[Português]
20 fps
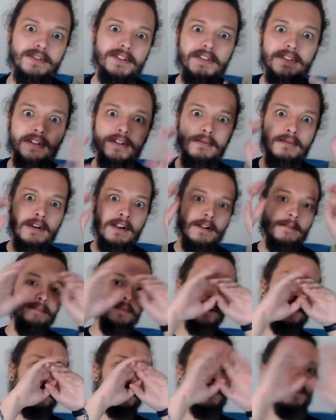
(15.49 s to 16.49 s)
Então,
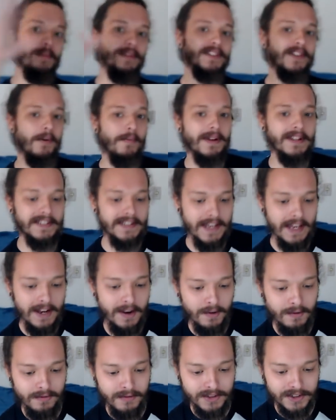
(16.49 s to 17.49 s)
eu quero começar uma série
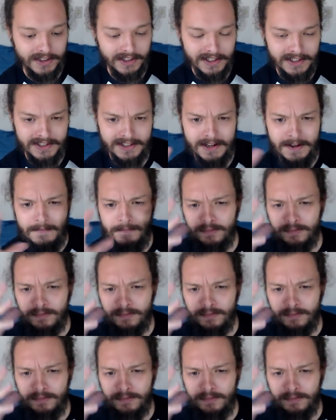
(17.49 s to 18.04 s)
com vocês